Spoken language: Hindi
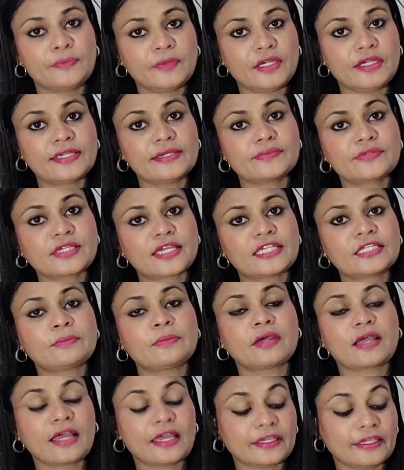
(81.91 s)
मीडियम साइज़
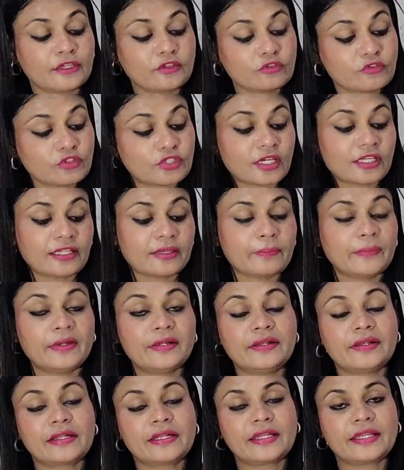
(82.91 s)
मंगाएंगे तो ज़्यादा
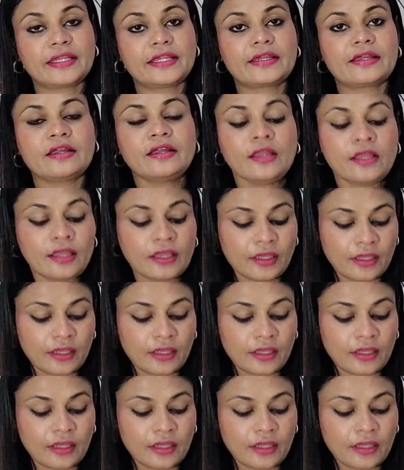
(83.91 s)
बेटर रहेगा